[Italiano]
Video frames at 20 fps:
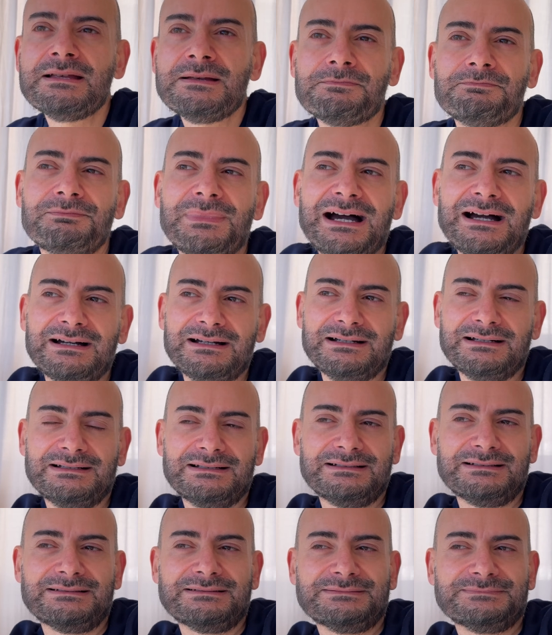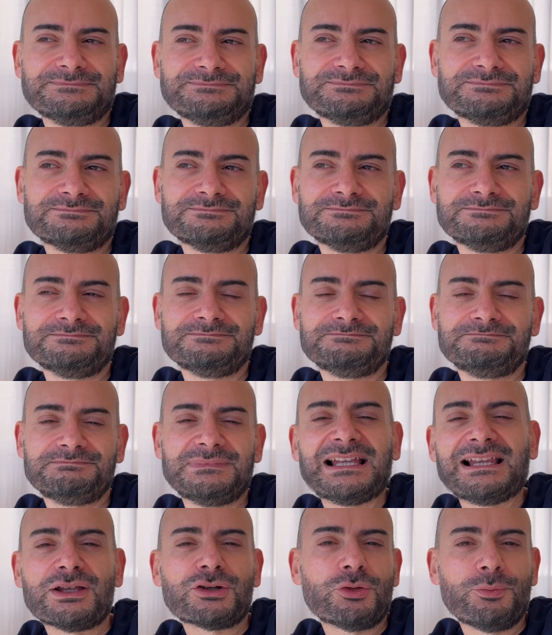ma uh,
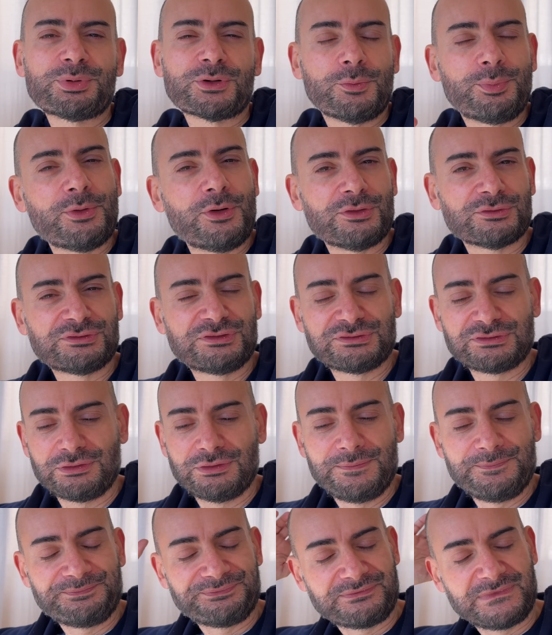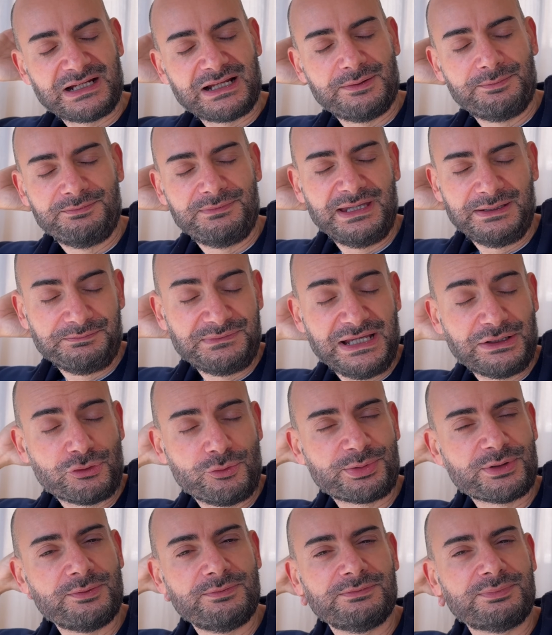me l'ero proposto, me me, mi ero
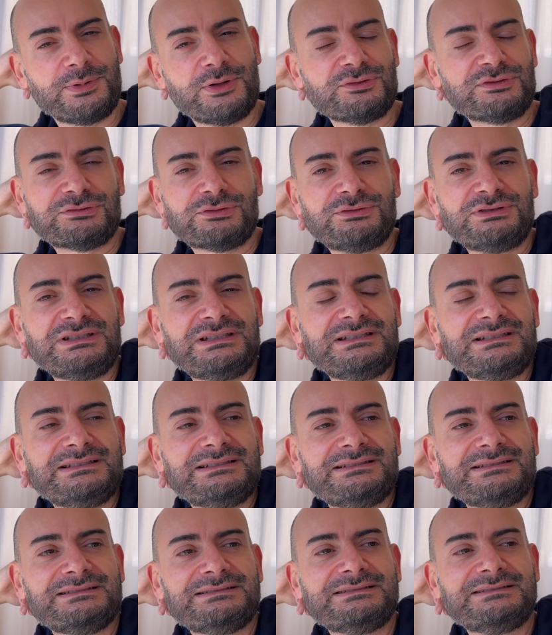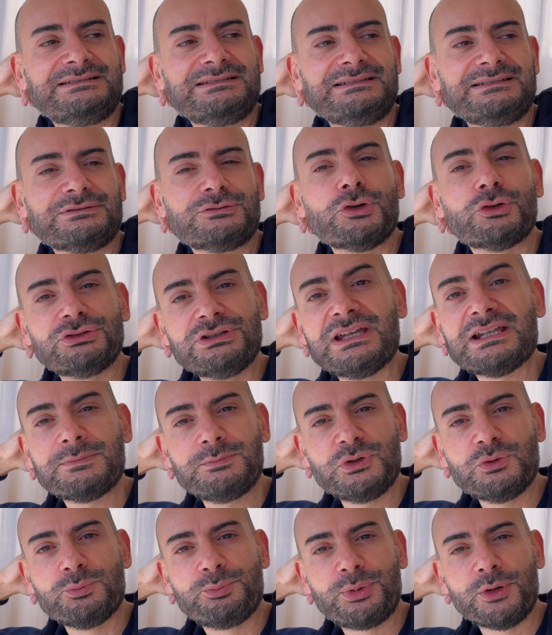proposto di, di,
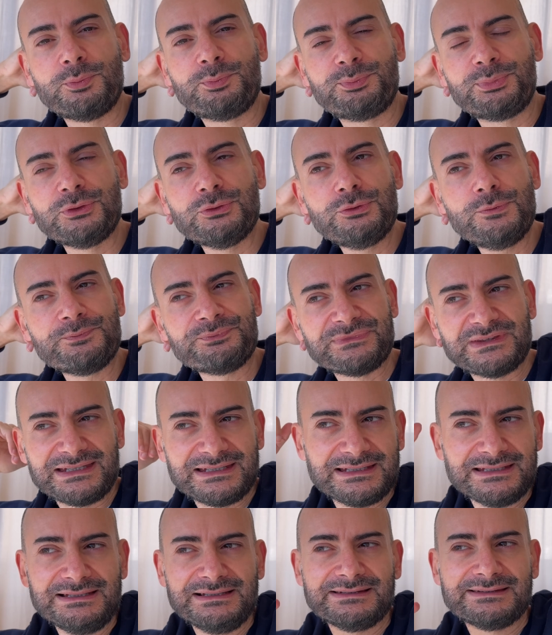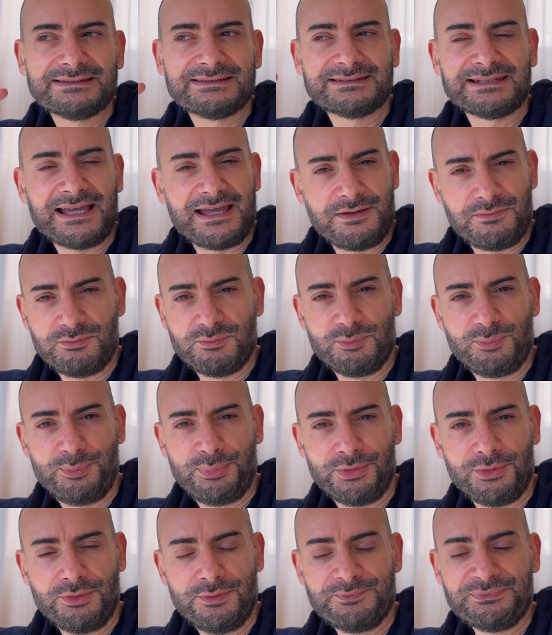godermi un po' più il
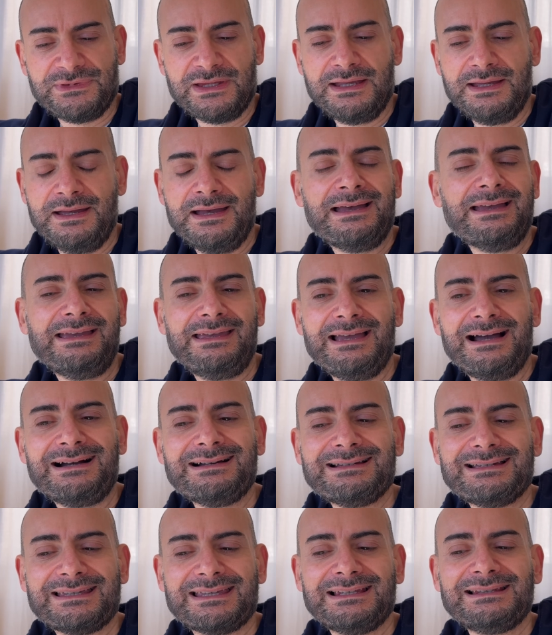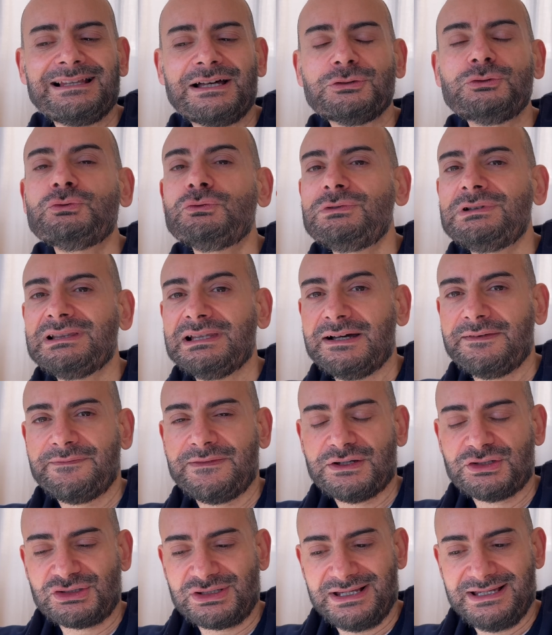tempo e anche la nulla
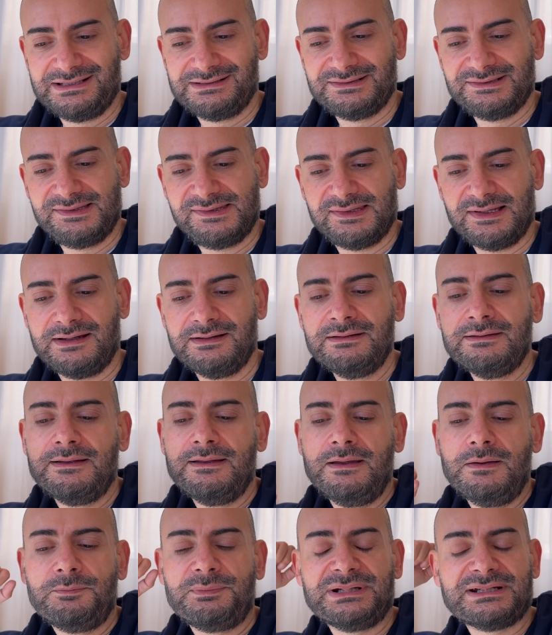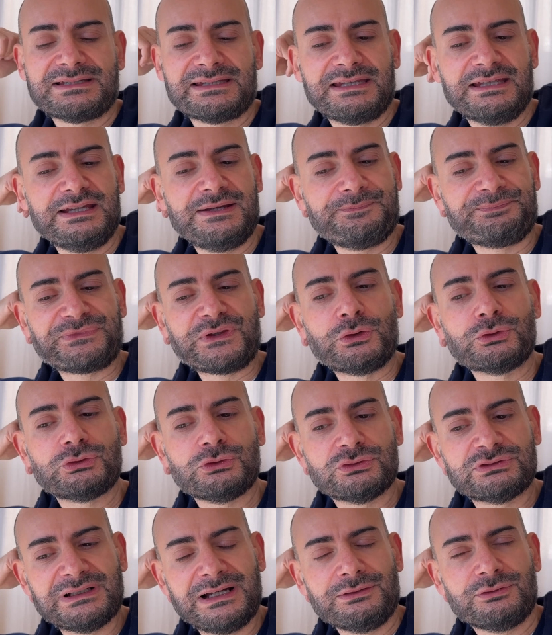facenza, perché ho
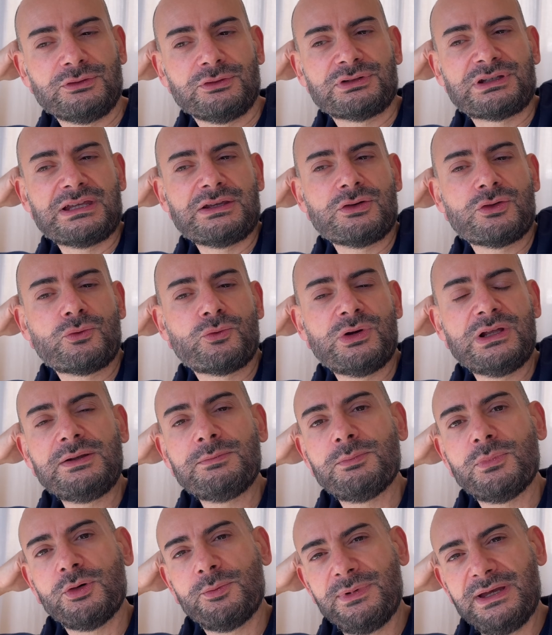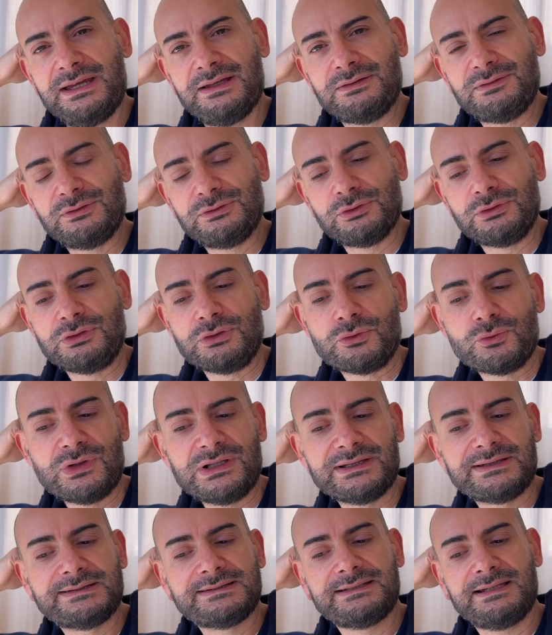notato che in quel momento, in
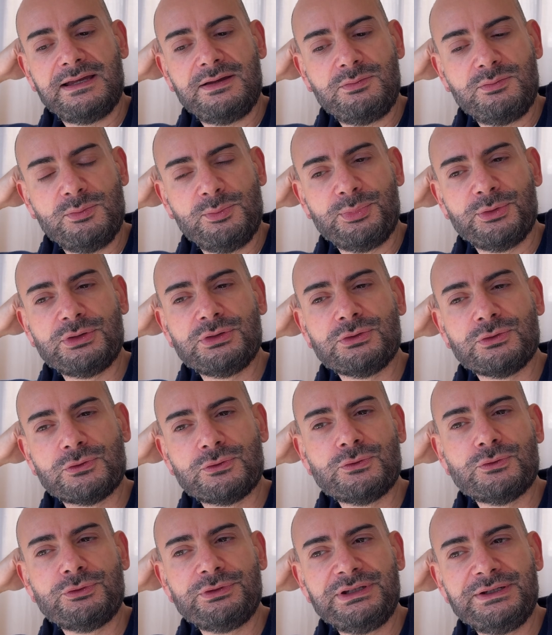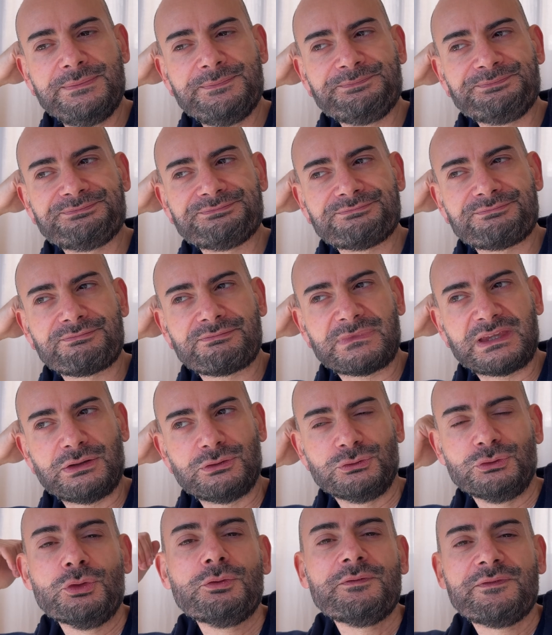quel tempo in cui
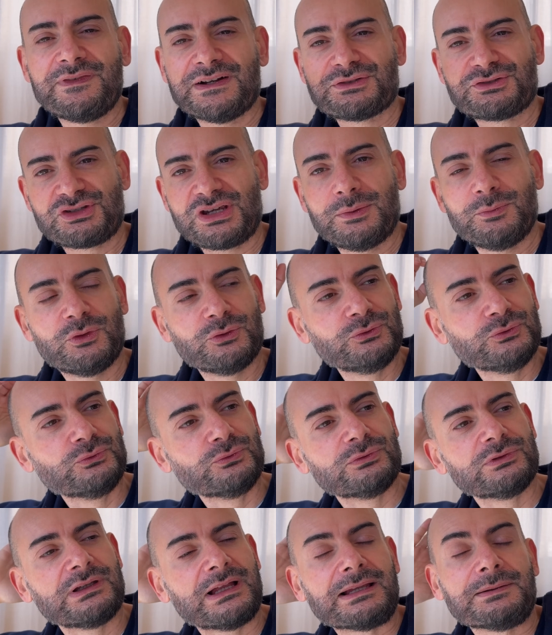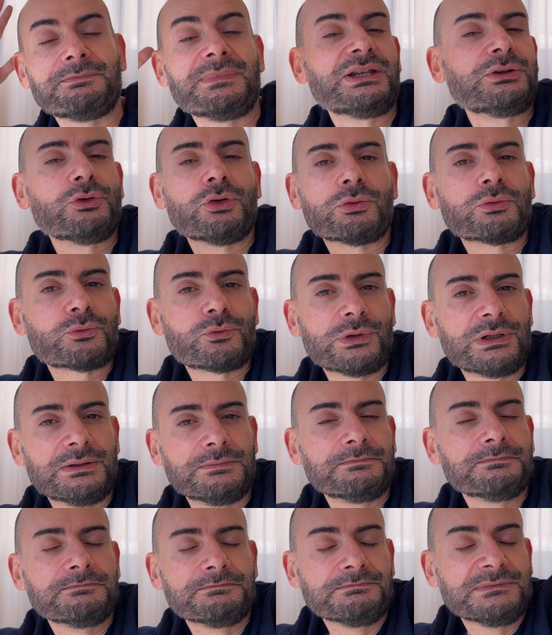non facciamo nulla, almeno
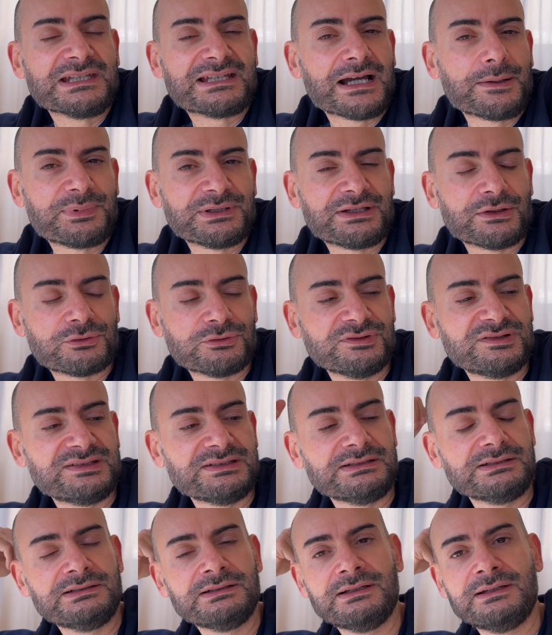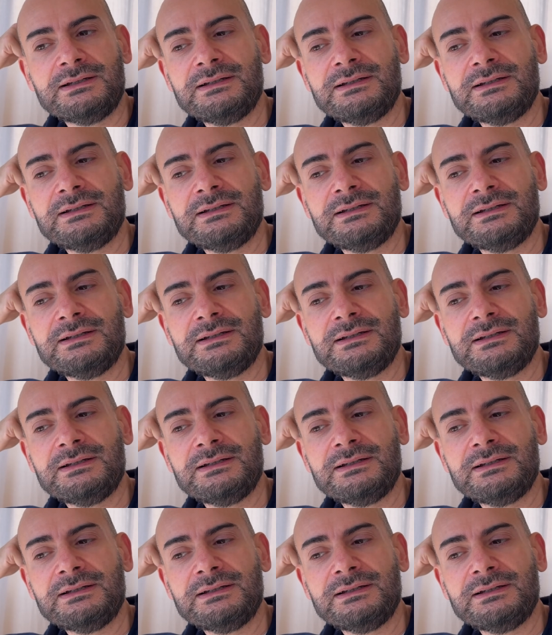quel, mi capita così,